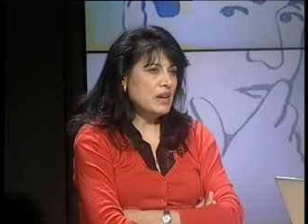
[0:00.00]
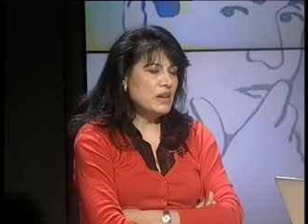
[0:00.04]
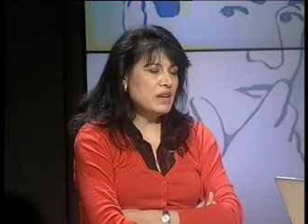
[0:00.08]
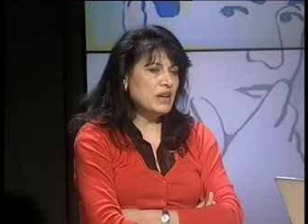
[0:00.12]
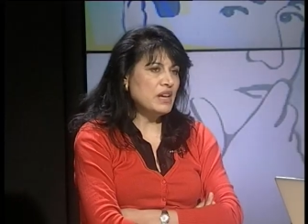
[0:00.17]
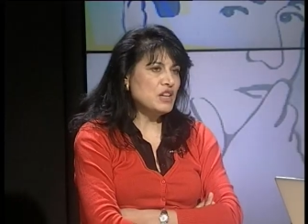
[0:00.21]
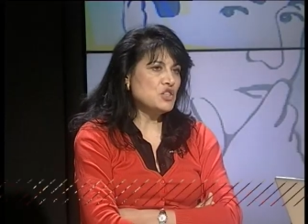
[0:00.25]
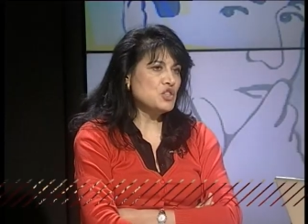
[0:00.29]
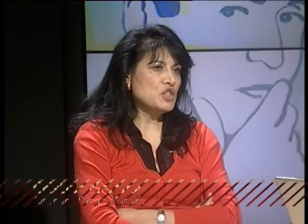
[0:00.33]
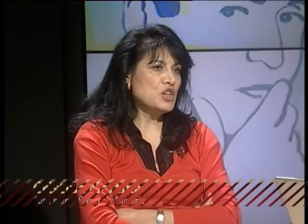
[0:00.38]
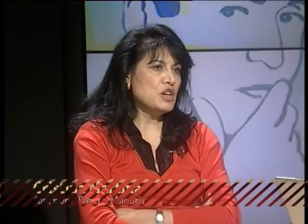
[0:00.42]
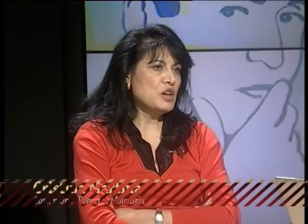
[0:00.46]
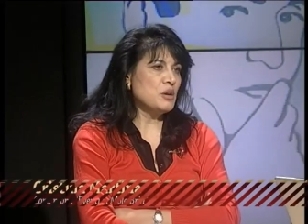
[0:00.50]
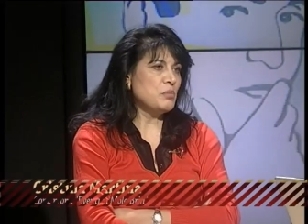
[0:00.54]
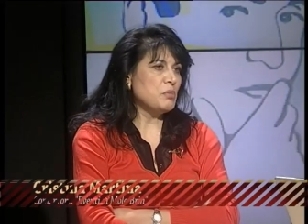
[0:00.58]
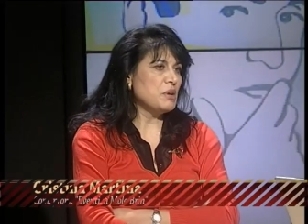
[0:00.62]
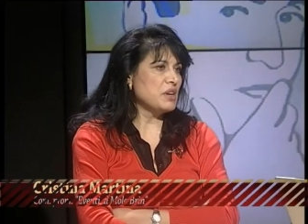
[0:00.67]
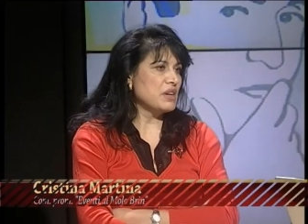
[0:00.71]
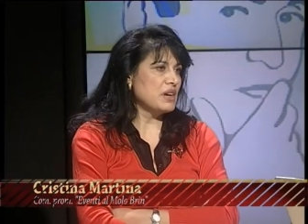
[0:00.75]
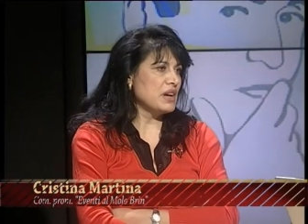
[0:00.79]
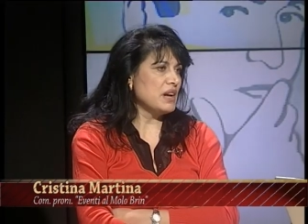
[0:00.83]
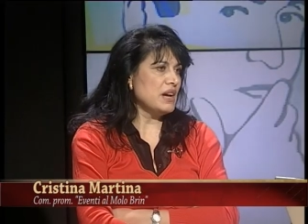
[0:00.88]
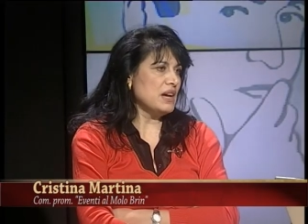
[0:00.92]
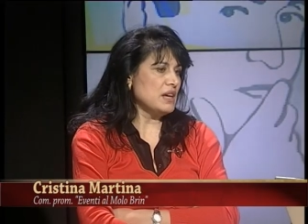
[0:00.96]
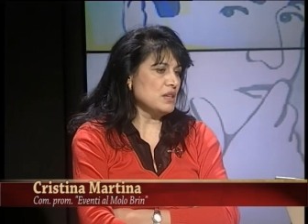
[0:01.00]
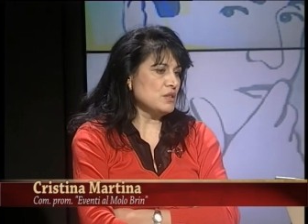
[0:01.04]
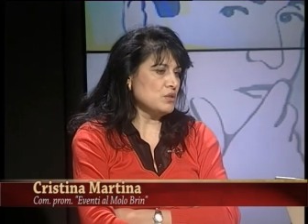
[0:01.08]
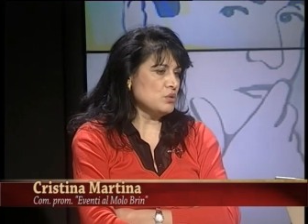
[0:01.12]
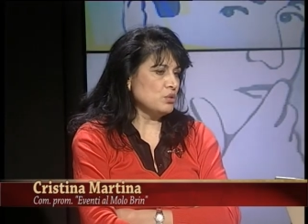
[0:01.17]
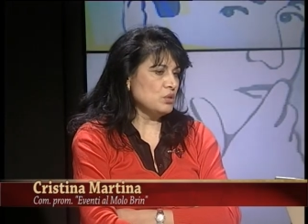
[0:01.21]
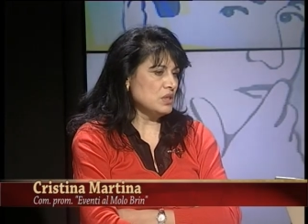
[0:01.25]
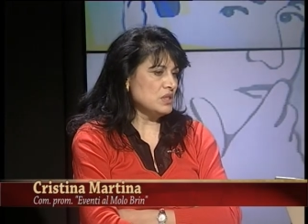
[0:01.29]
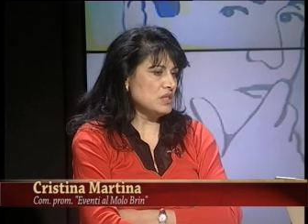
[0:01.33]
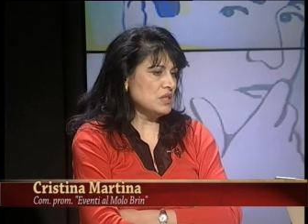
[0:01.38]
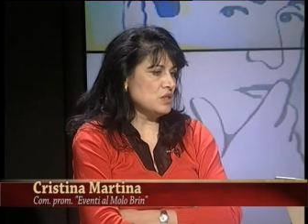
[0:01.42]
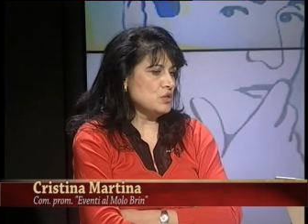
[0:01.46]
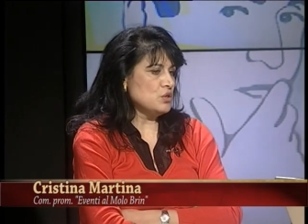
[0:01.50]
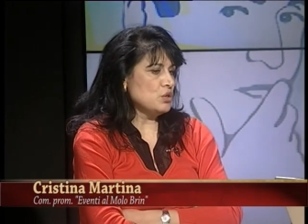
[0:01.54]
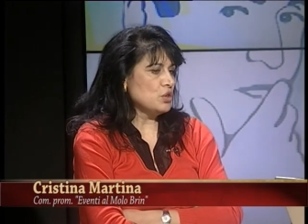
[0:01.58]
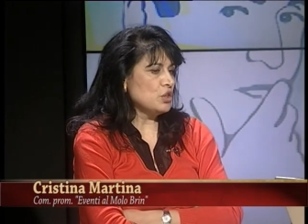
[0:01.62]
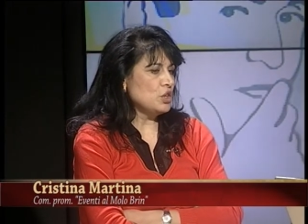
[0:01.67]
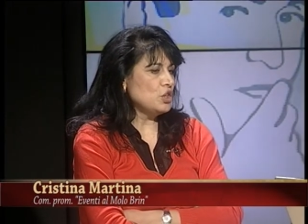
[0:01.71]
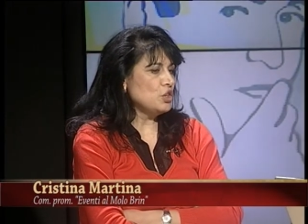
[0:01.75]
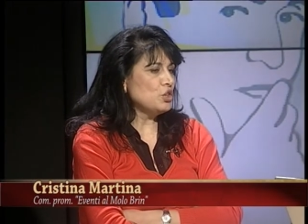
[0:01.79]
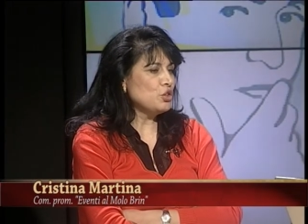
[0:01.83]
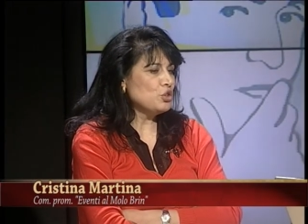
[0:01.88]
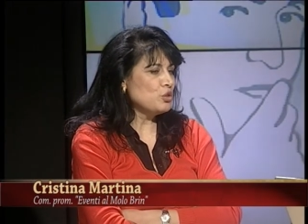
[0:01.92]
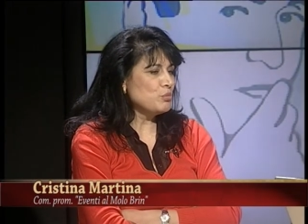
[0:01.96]
nasce per caso, nel senso
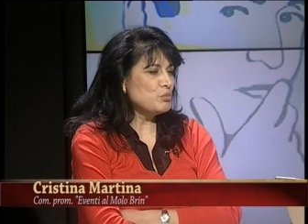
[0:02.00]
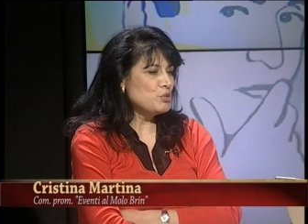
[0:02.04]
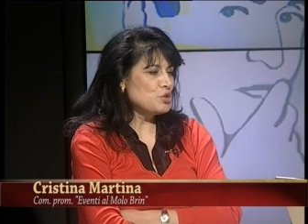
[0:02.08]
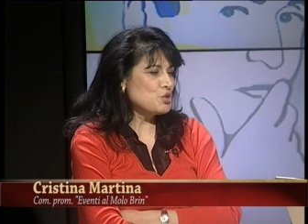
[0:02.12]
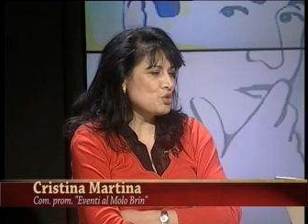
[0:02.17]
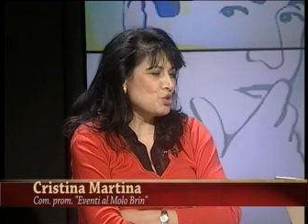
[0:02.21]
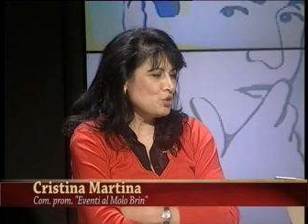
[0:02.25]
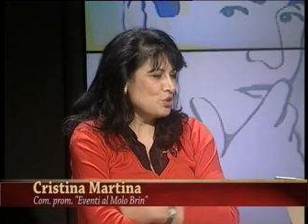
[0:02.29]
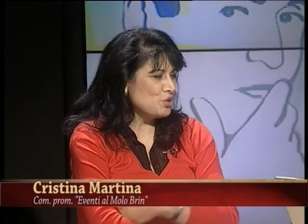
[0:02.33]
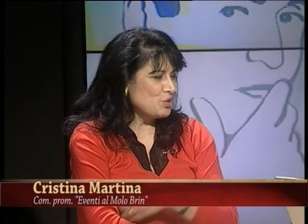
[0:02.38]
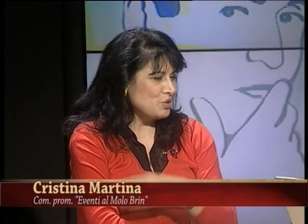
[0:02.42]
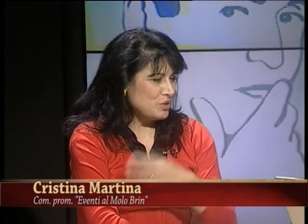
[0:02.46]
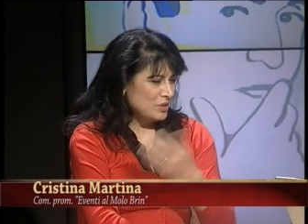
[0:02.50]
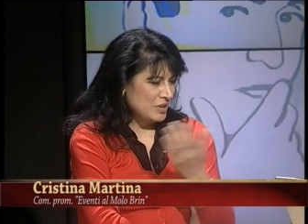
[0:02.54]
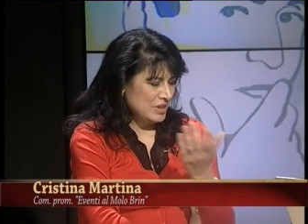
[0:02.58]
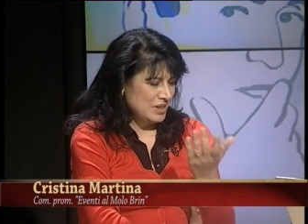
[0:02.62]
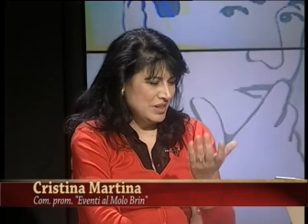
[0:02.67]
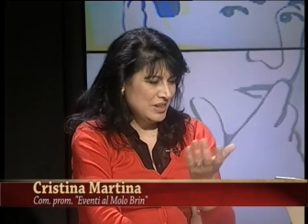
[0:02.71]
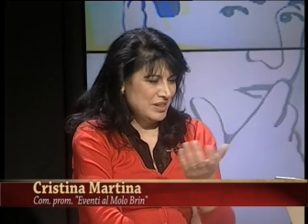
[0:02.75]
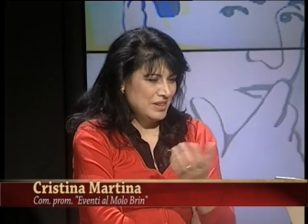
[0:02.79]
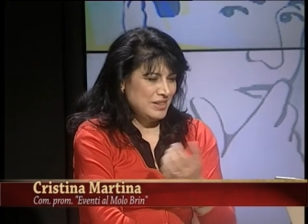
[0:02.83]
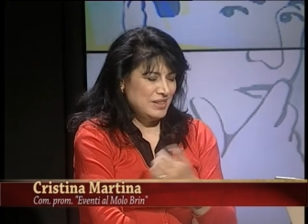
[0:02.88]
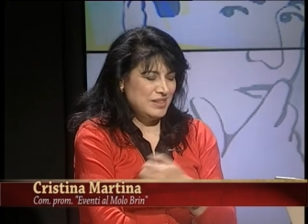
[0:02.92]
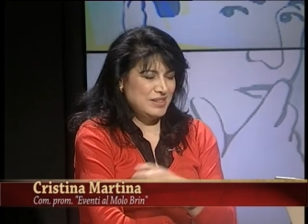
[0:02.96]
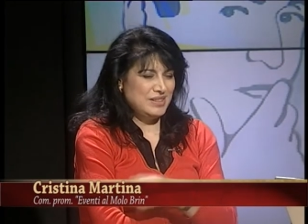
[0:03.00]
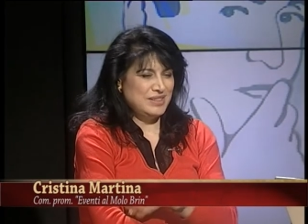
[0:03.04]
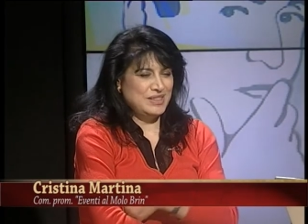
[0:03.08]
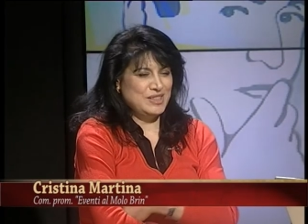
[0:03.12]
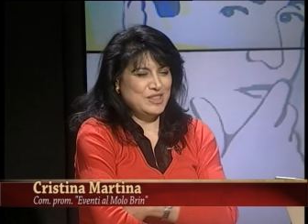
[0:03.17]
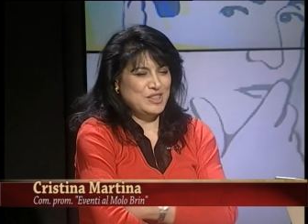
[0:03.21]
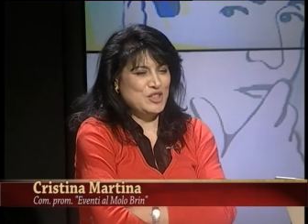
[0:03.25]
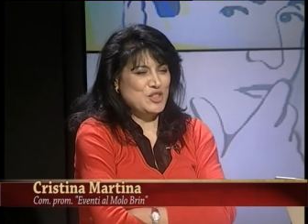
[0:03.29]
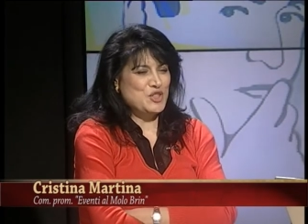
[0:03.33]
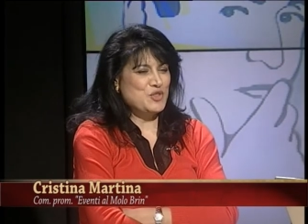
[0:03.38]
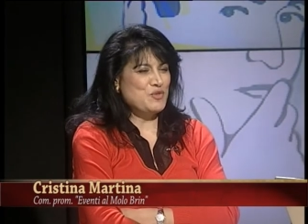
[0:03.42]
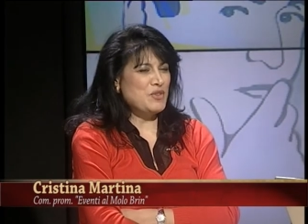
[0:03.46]
che io non mi sono eh,